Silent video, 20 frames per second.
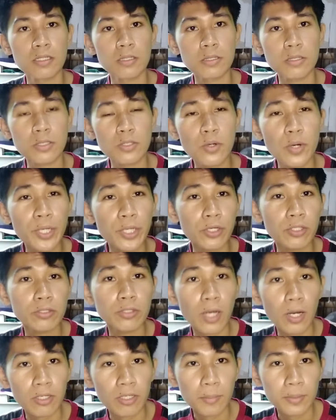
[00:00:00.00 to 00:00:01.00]
So
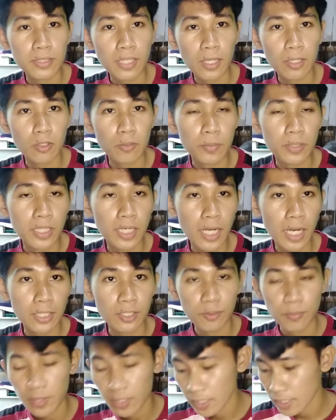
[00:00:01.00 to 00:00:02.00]
ngayon, dako naman tayo kung
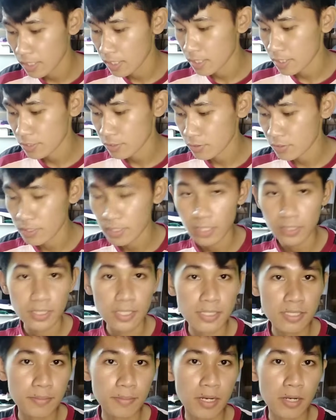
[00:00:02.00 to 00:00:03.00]
magkakano yung magagastos
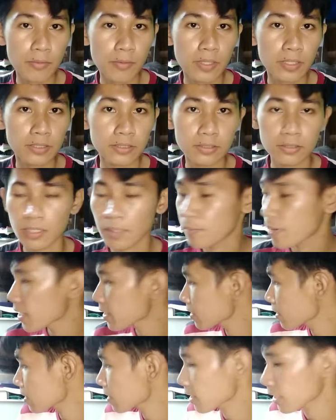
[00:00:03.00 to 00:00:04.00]
natin sa bawat
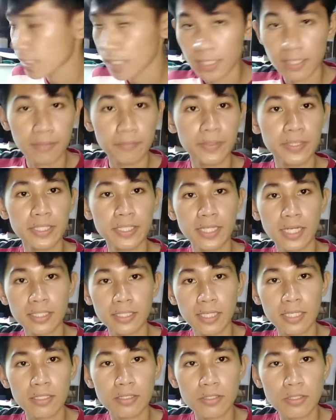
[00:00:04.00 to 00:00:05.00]
devices na gagamitin
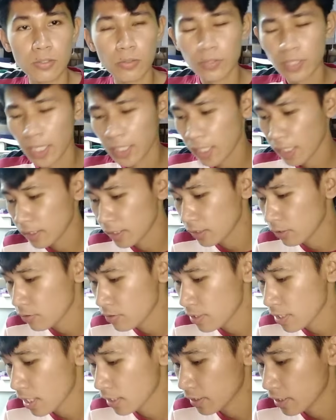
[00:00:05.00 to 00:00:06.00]
natin. So unahin natin
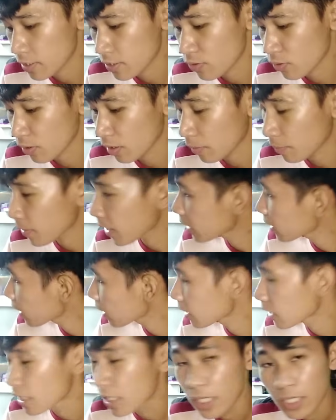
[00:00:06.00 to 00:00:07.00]
dun sa ating solar
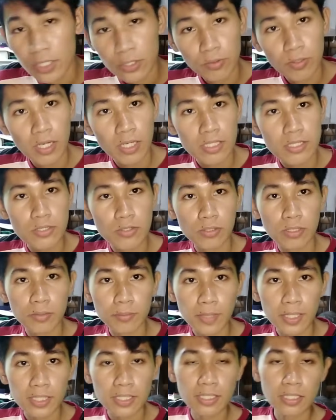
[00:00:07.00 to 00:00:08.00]
panel. Yung aking
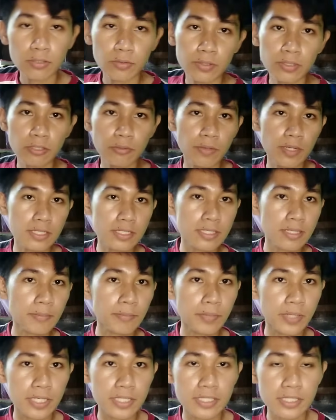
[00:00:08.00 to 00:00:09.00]
solar panel na 20 watts,
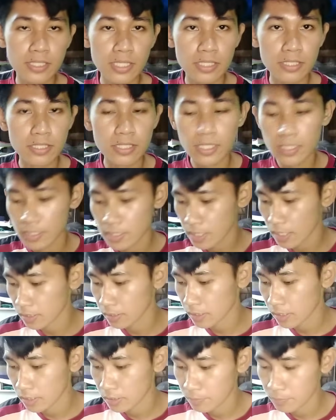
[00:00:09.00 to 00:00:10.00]
ang price niya is
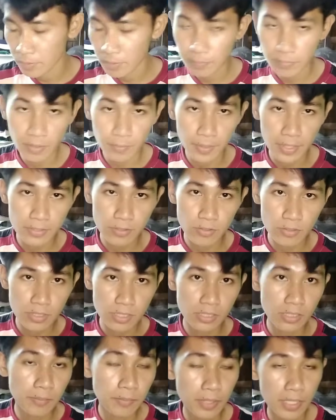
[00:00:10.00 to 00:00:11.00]
650 pesos,
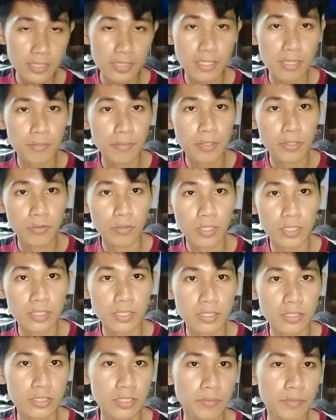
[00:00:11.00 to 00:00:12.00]
hindi pa kasama yung
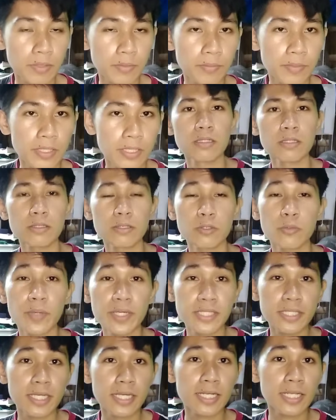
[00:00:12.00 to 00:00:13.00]
kanyang shipping fee. So
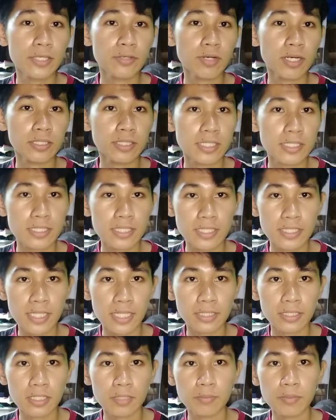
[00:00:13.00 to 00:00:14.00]
basically yung ating
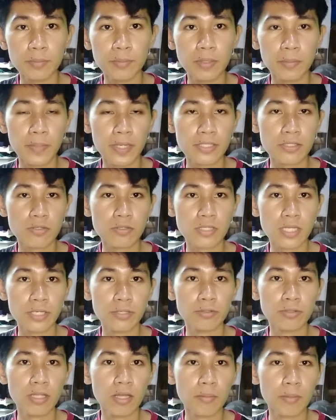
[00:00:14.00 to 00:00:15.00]
650 pesos,
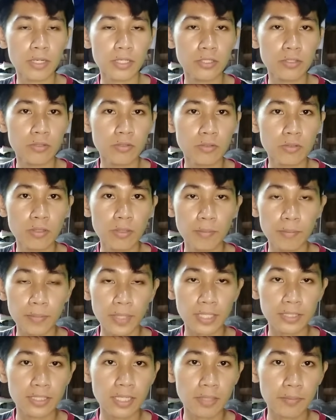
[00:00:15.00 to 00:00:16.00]
ay yun lamang yung
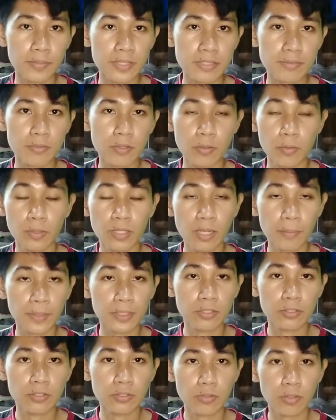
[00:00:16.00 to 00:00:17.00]
product mismo, wala
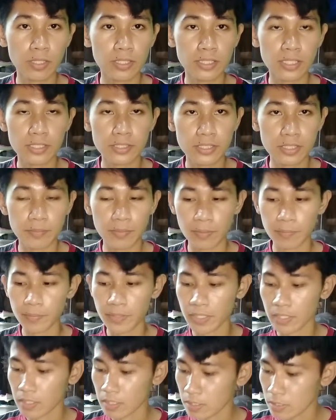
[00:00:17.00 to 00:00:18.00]
pa doon yung kanyang shipping
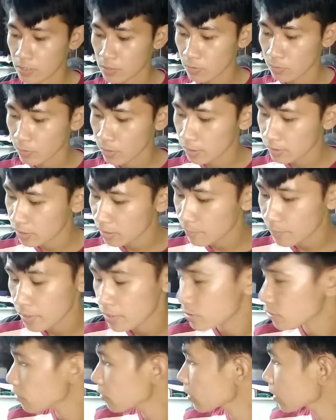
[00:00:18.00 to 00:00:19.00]
fee. So yung ating
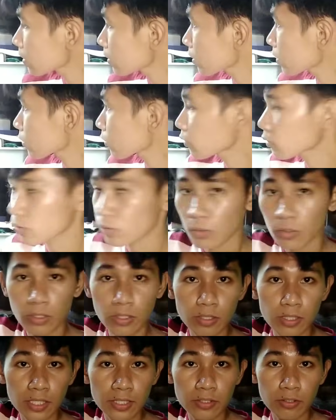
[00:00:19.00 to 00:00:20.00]
namang solar
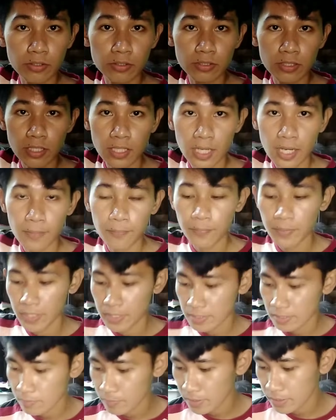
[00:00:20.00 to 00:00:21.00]
controller, ayun, ang
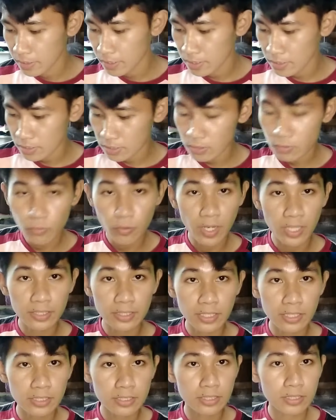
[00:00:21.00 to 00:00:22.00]
price naman niya is
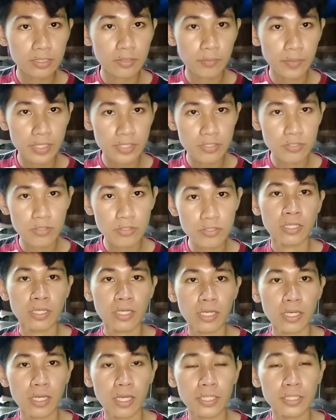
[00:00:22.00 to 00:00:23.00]
230
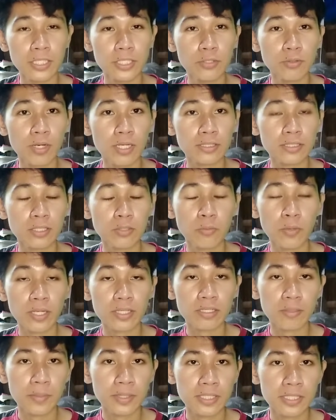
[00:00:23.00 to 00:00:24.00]
pesos. And then yung ating
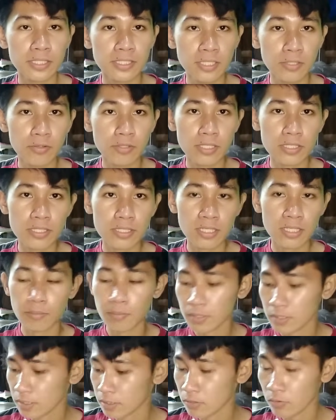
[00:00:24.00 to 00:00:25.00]
wire naman, hindi ko na
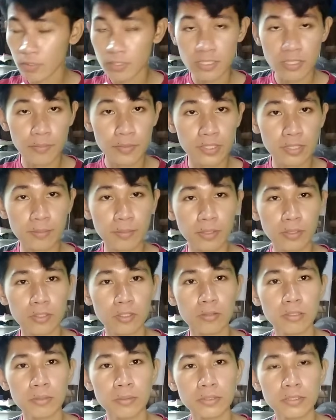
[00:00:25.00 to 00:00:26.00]
sinama dito kasi pwede mo
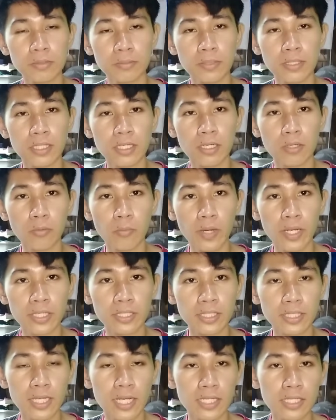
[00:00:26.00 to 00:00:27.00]
kayong gumamit ng mga
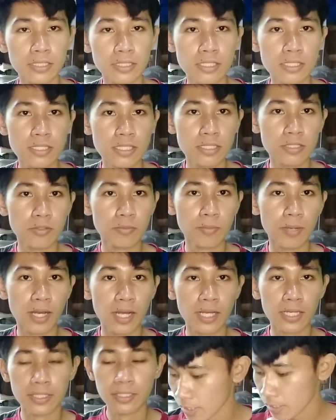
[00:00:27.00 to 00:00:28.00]
wire na galing dyan sa inyong
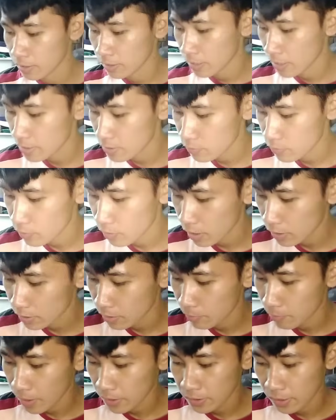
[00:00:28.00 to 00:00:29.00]
bahay. And next, yung
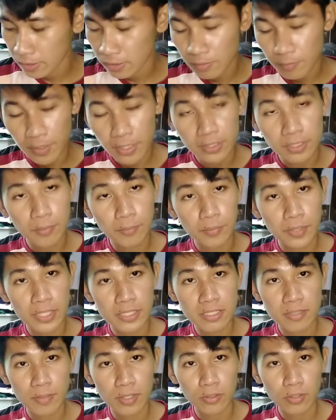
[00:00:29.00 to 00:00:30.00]
ating battery naman, ang
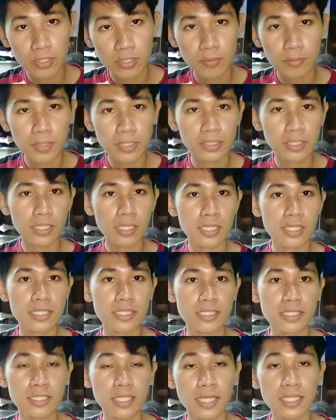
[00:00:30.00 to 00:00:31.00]
price naman ng ating battery
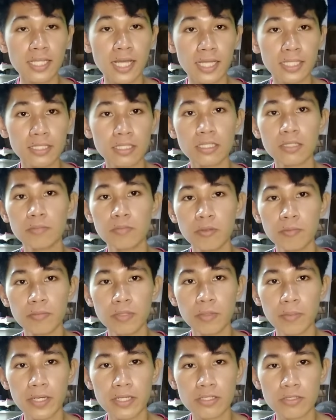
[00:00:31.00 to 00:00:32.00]
is 950
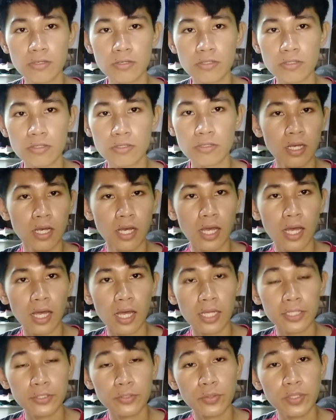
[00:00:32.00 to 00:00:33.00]
pesos.
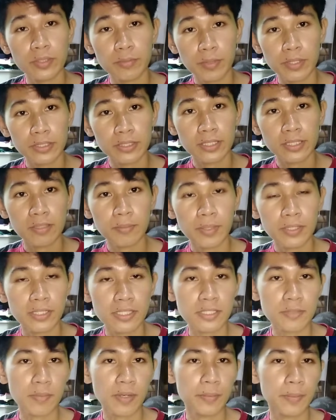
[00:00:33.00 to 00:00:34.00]
At yung inverter naman
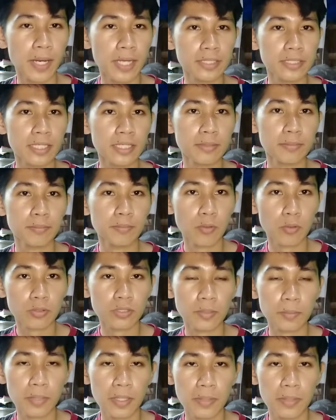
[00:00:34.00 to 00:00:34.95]
is 545